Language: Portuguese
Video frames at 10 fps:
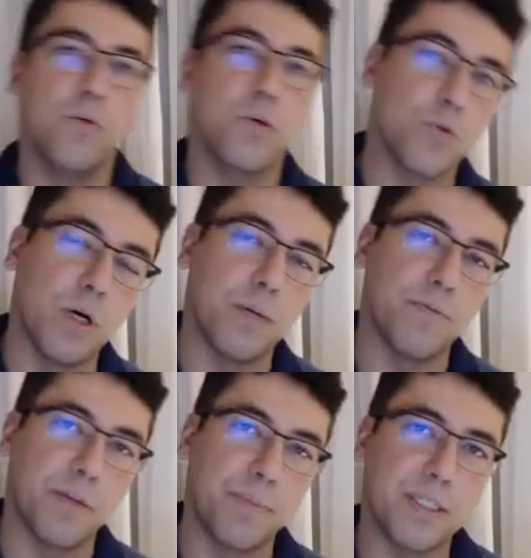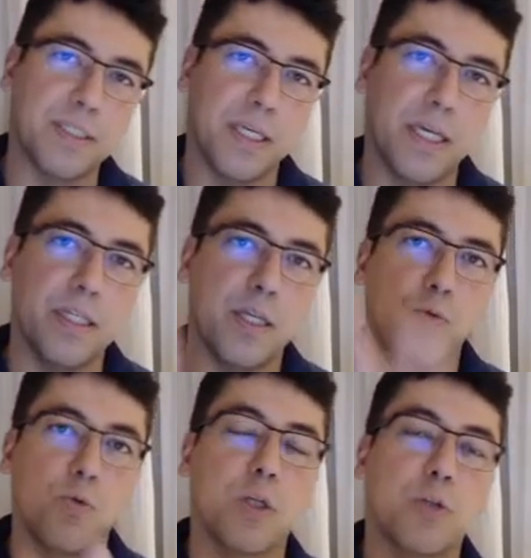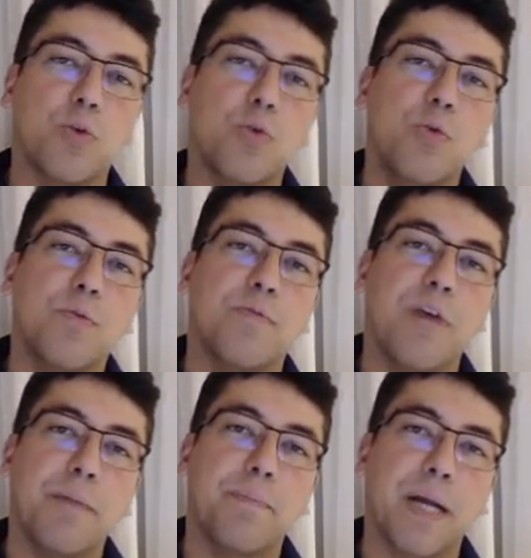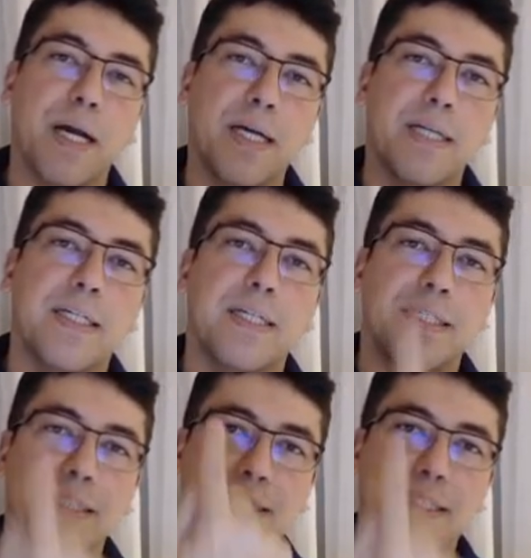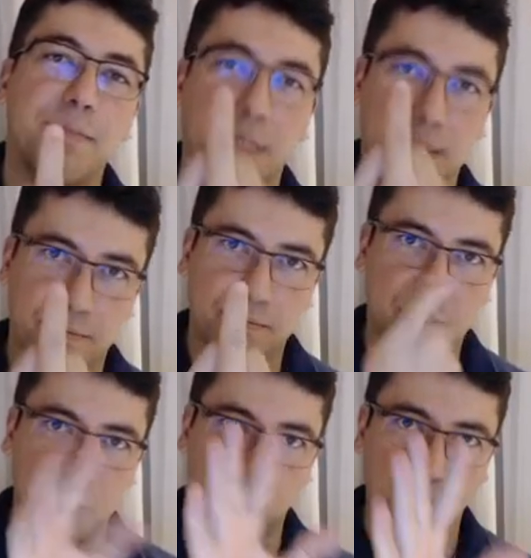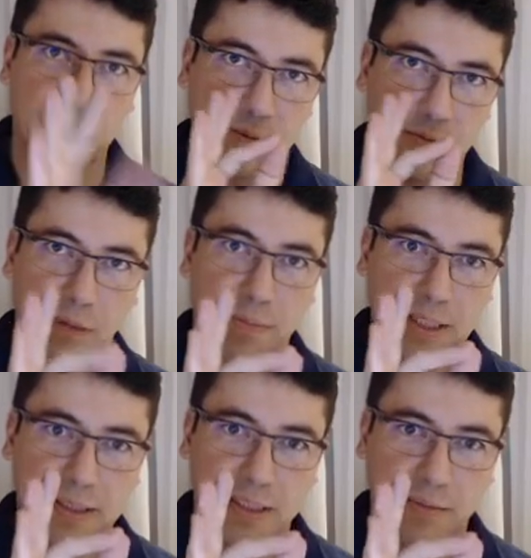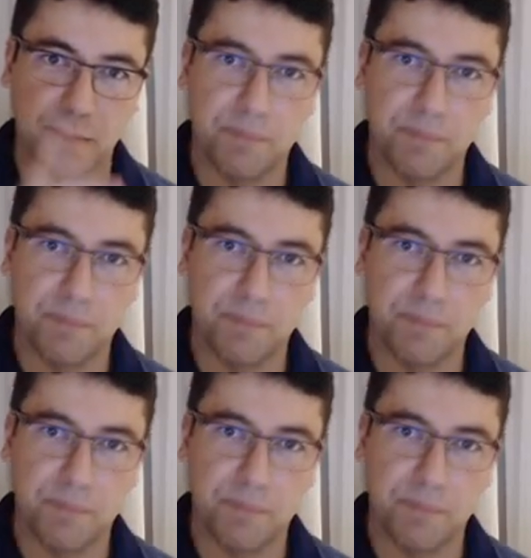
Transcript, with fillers: outro ramo vai para a esquerda e o outro vai para cima. Isso mesmo, vai para cima.